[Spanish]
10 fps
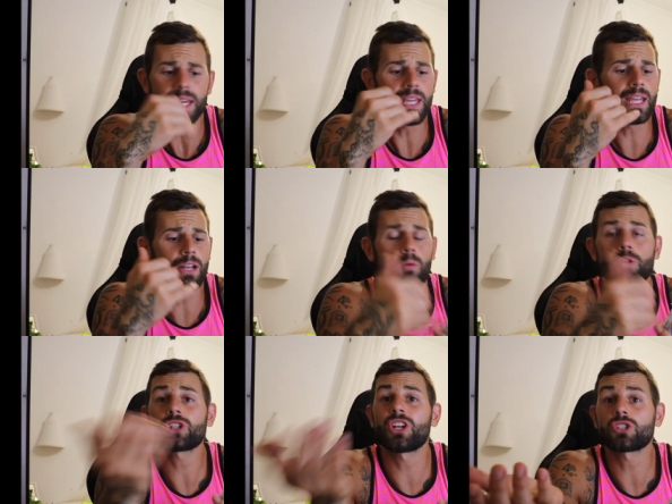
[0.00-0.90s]
y lo
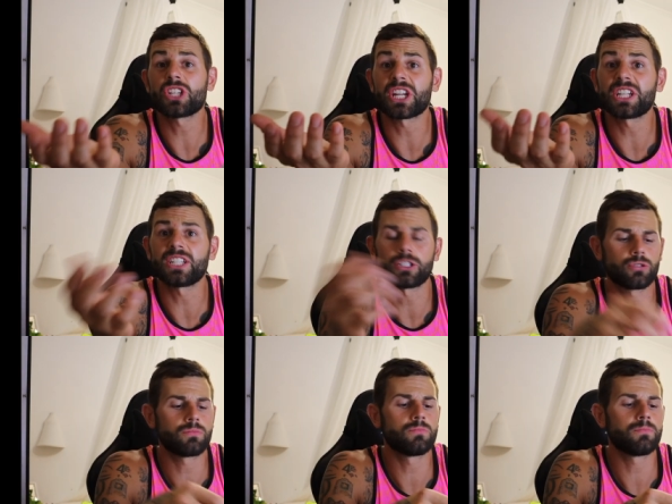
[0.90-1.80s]
bueno es que no se derrite,
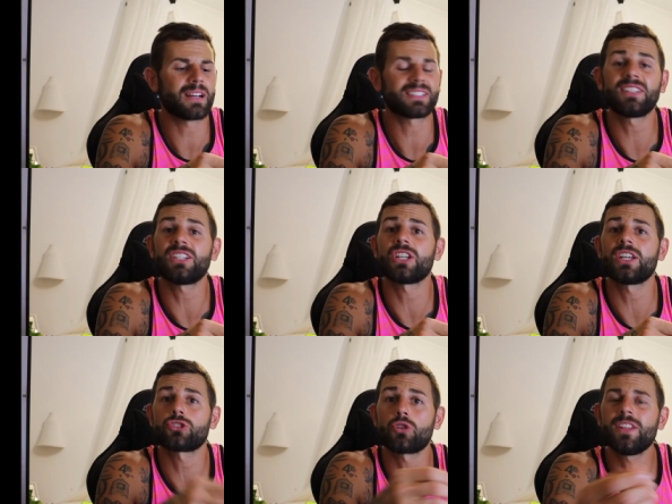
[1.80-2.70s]
son bastante
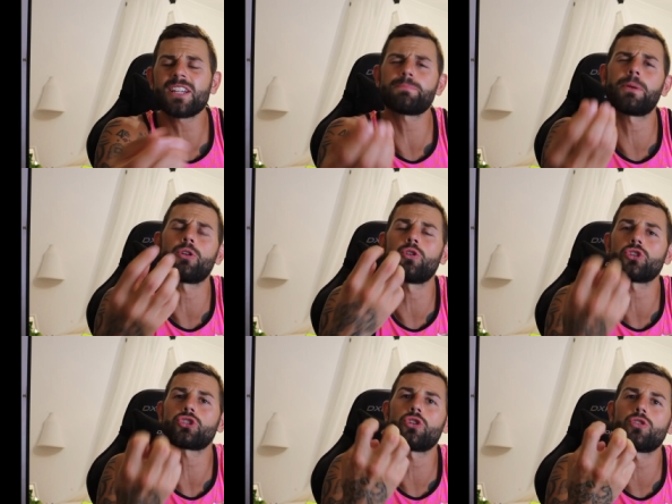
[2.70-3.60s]
eh, sólidas, pero
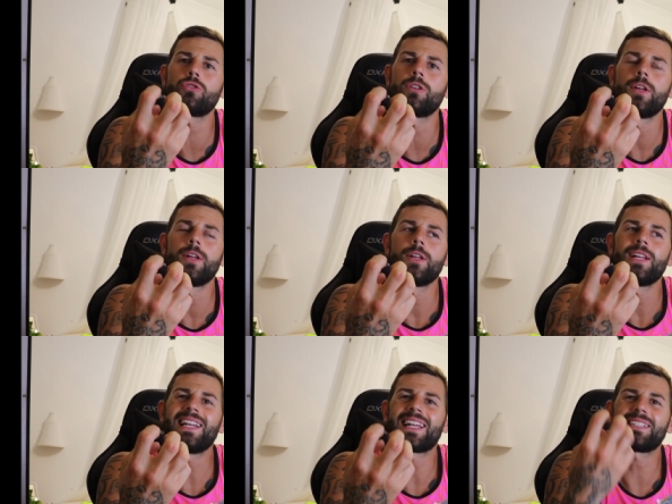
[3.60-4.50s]
no son
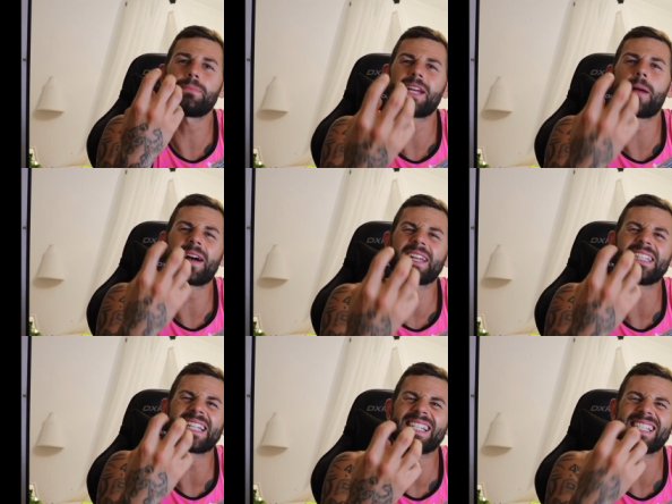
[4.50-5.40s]
las típicas
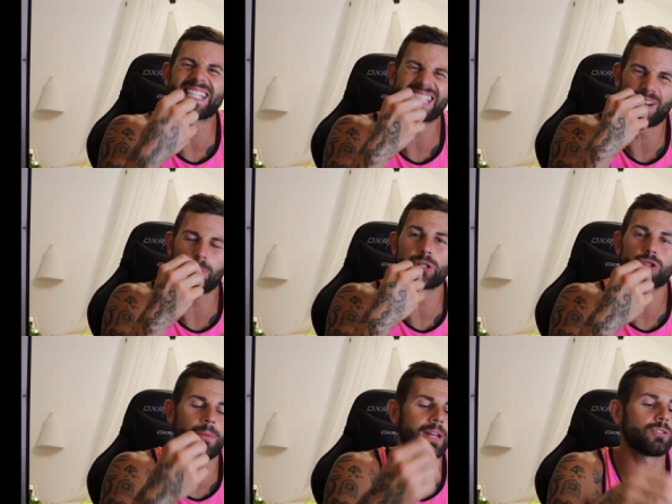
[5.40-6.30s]
barritas estas que no puedes
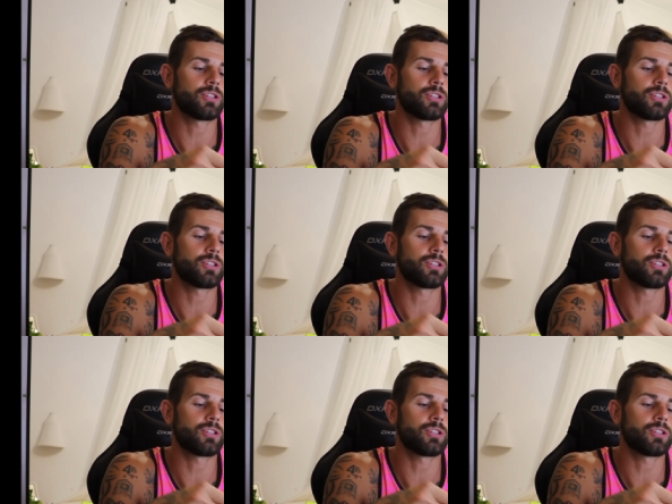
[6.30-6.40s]
comer.